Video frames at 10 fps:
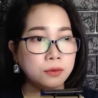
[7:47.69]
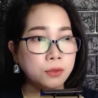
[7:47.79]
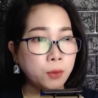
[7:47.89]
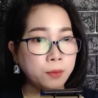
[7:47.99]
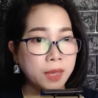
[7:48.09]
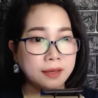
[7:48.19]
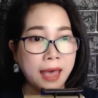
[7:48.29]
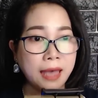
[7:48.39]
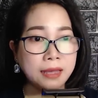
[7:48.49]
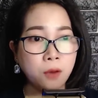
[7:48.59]
khuôn miệng
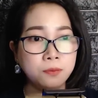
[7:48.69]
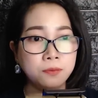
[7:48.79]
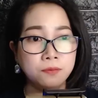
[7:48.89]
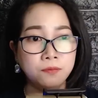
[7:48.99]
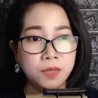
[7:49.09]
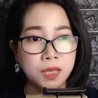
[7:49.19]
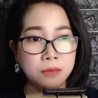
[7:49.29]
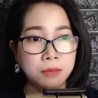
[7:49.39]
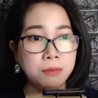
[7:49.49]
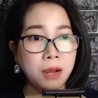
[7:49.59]
há hốc
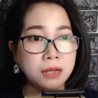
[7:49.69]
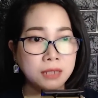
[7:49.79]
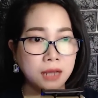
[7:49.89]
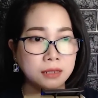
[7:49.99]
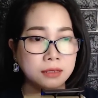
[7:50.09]
vì bị bất ngờ,